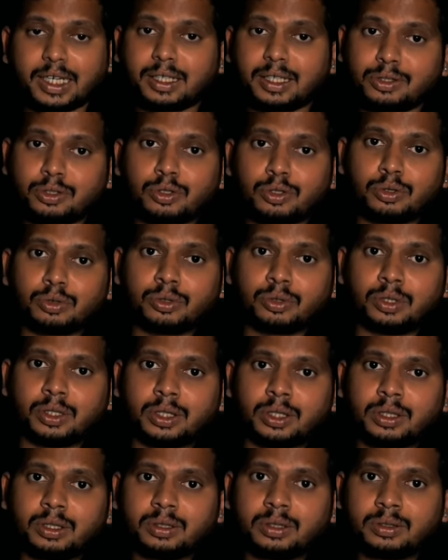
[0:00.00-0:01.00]
ఎక్కడ
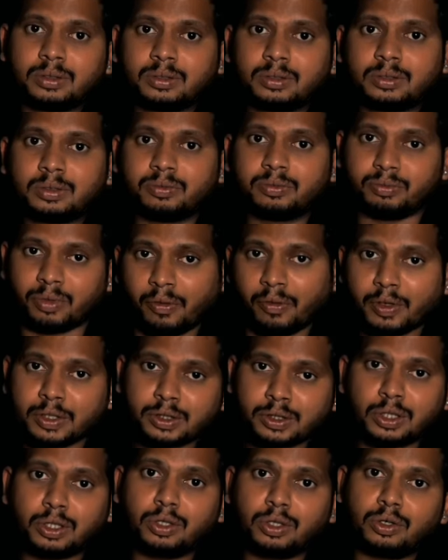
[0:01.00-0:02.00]
జరుగుతుంది
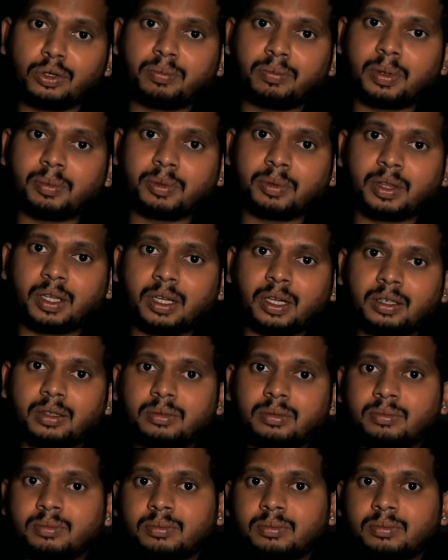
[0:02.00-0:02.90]
వ్యవస్థలో లోపం ఉందా